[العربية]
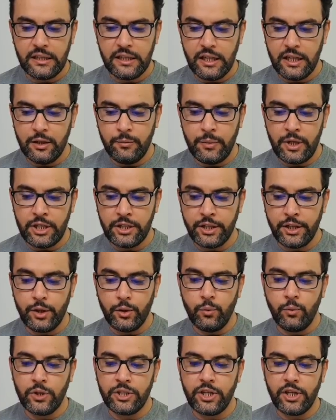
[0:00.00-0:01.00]
الألماني
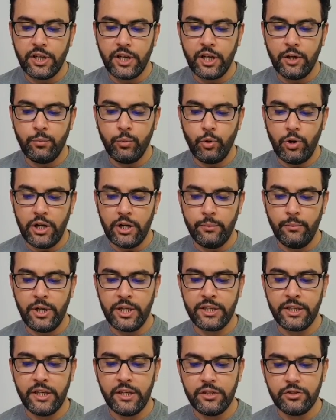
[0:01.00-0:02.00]
وترغب
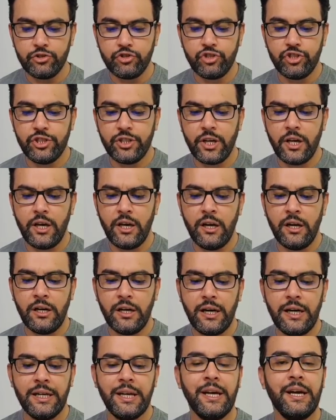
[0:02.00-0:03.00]
ألمانيا شراء
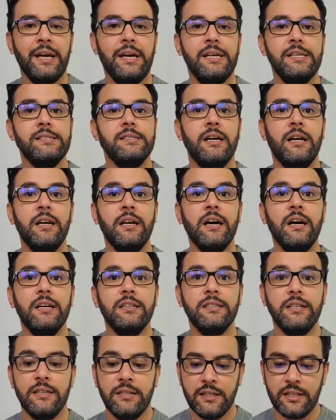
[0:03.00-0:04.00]
الغاز
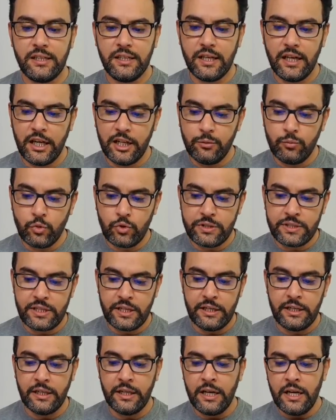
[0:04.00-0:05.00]
القطري
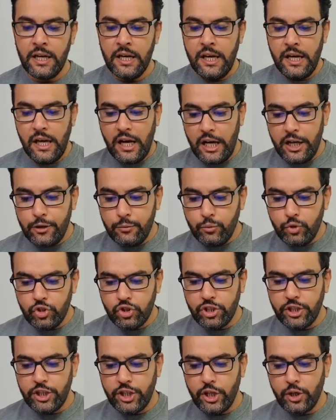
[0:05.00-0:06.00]
المسال
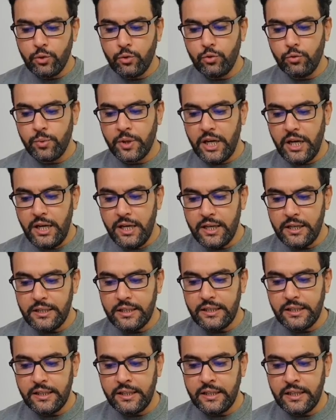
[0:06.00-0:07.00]
المشكلة الكبرى
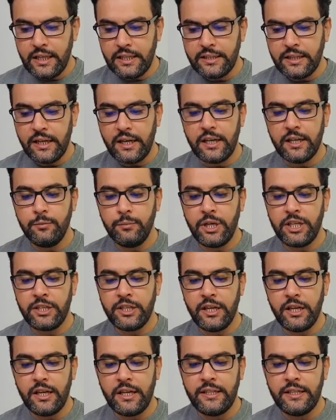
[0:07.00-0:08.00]
حاليا لدى
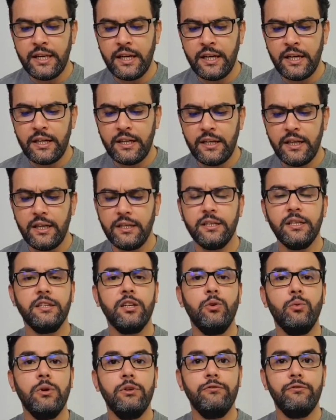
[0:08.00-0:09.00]
ألمانيا أنها لا
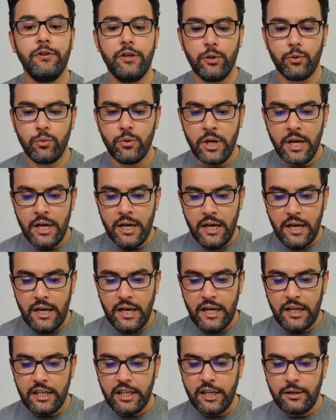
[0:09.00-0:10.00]
تتوفر
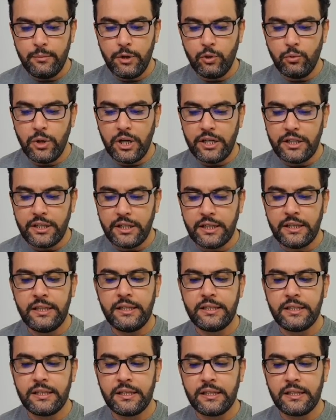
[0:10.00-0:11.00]
على موانئ
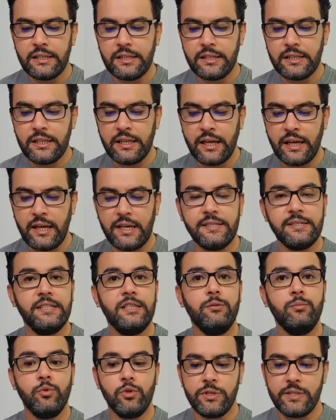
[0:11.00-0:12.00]
لتكرار الغاز
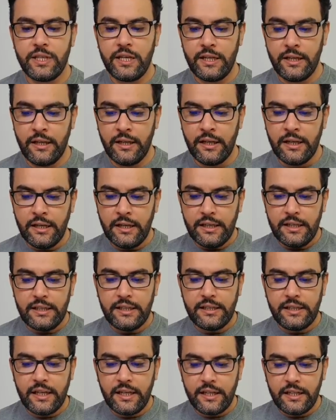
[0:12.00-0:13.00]
المسال
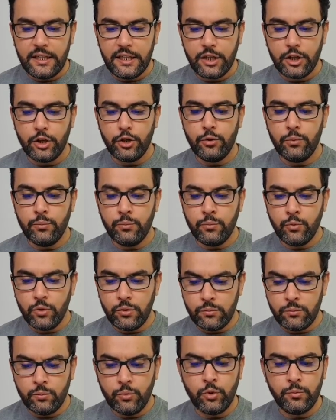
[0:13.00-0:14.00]
لذلك
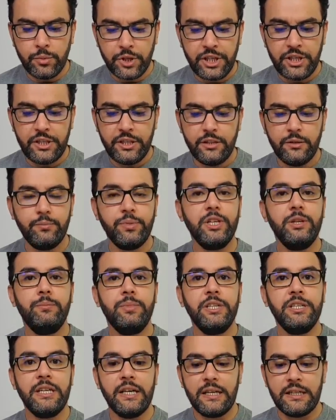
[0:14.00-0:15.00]
ممكن
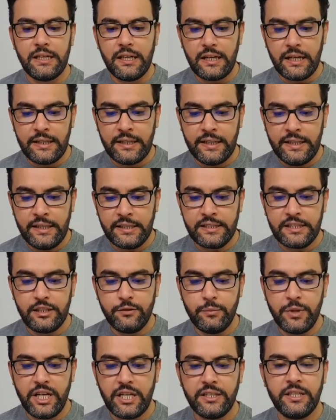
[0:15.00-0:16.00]
بالبداية
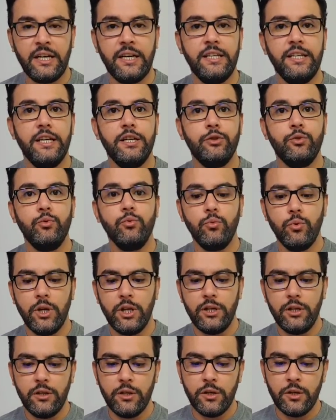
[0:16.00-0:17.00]
الاعتماد على
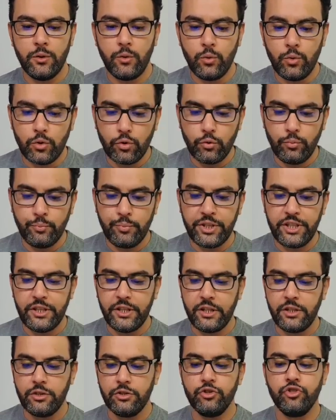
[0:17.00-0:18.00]
دول
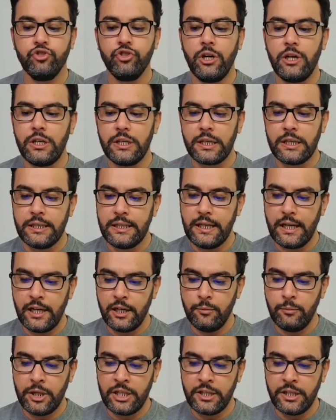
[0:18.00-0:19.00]
أوروبية جارة
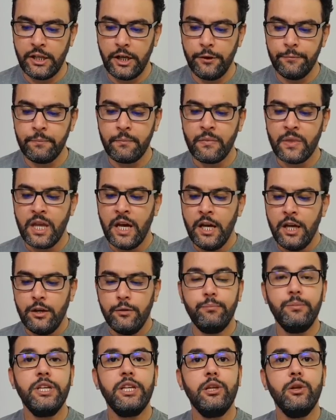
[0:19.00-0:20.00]
لألمانيا
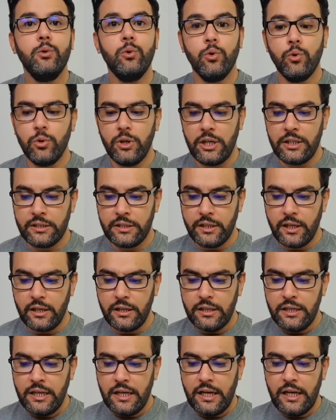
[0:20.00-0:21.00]
مثل هولندا
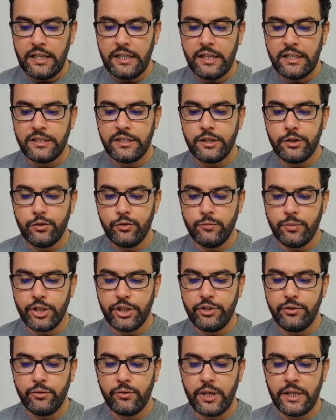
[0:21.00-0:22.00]
التي
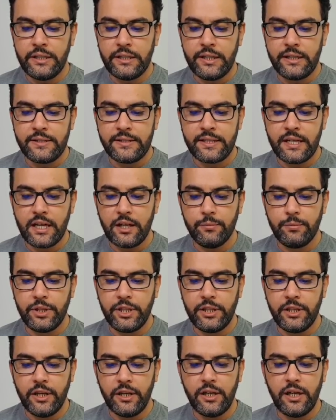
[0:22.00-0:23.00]
يمكن أن
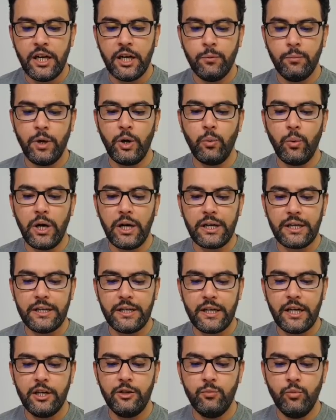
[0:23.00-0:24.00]
تستقبل البواطن
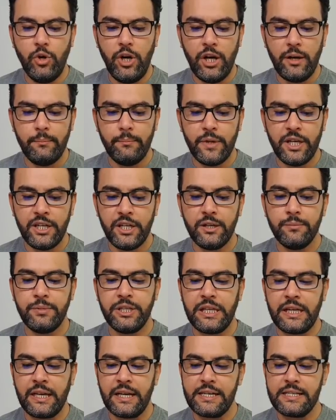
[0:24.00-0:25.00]
البواخر المحملة
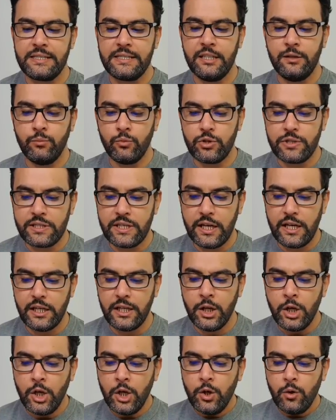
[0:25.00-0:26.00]
بالغاز
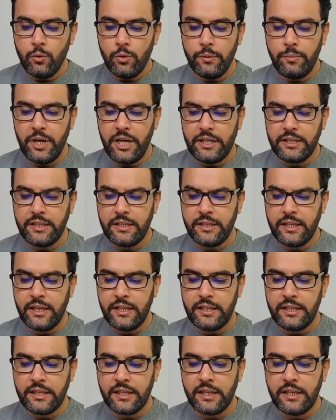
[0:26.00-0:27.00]
المسال وبعد
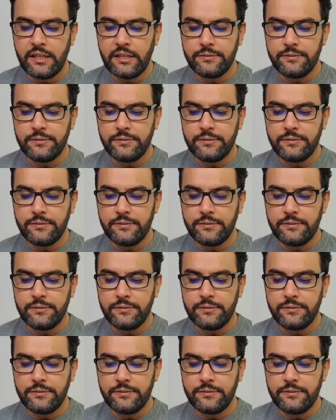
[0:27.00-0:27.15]
ذلك